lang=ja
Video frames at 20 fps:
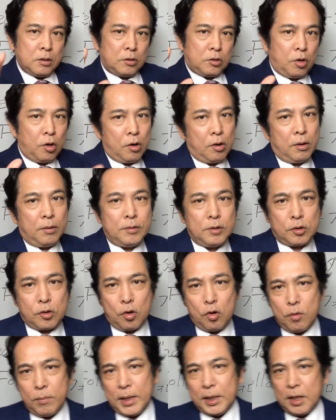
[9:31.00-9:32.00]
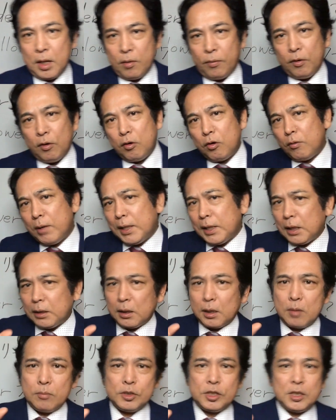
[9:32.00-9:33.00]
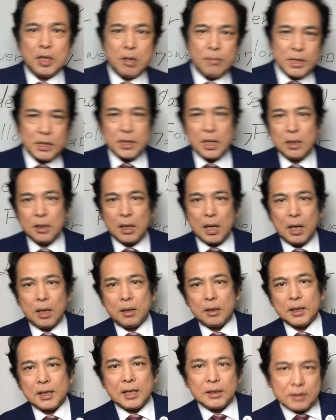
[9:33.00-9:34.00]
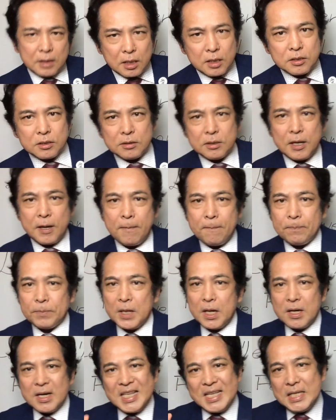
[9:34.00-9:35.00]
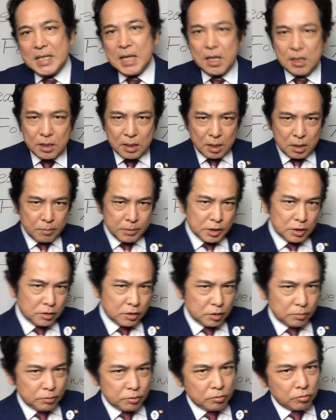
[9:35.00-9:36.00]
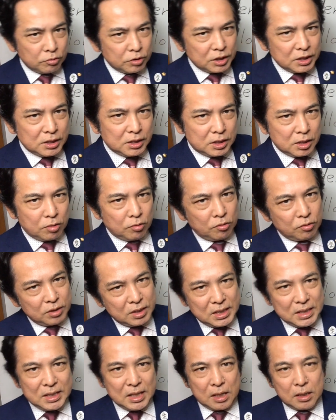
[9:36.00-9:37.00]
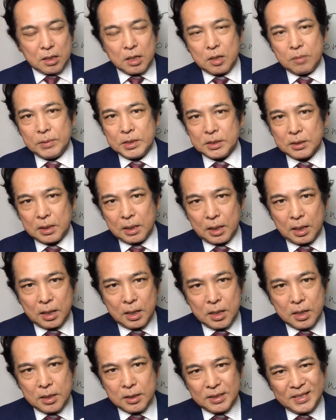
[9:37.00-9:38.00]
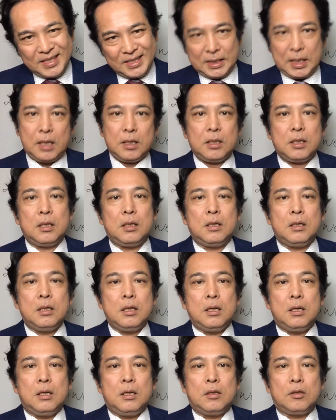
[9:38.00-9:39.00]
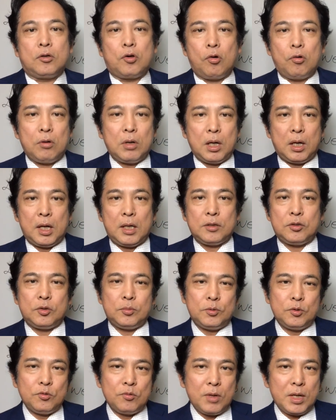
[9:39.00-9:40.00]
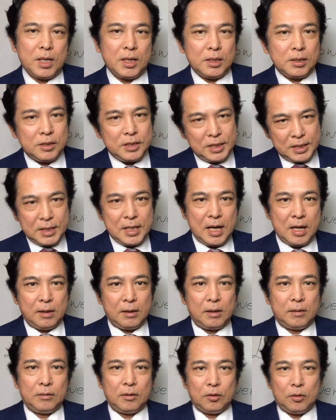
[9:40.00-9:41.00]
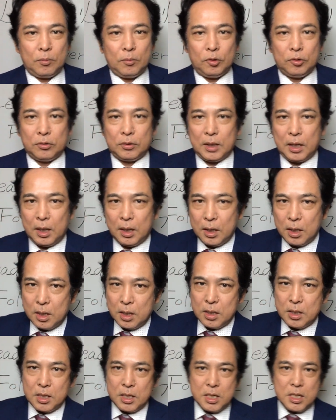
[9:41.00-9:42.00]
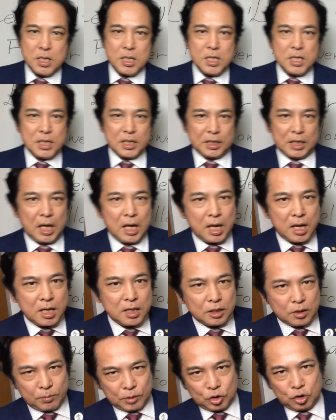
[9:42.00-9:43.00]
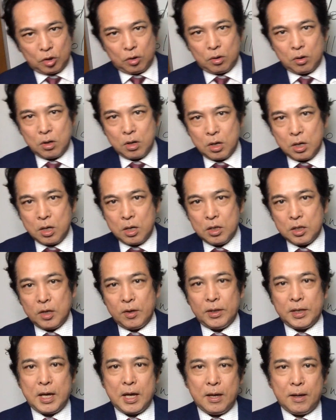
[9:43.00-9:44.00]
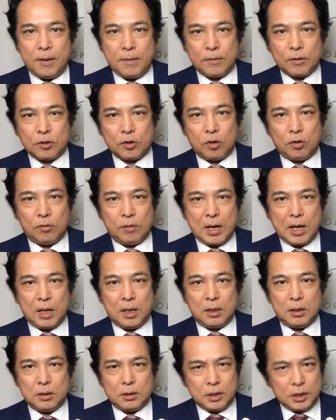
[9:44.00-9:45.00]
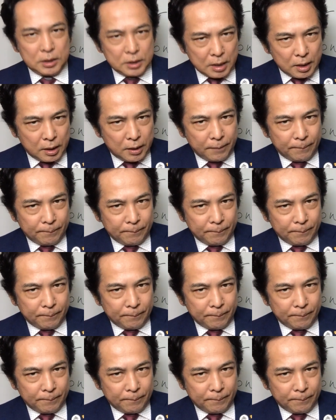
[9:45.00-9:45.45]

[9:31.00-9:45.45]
今日、今日までフォロワーだったかもしれませんが、必ずね、リーダーになれます自分の人生のリーダーになれますから是非今日から自分はリーダーなんだと思って生きていきましょうではね今日はリーダー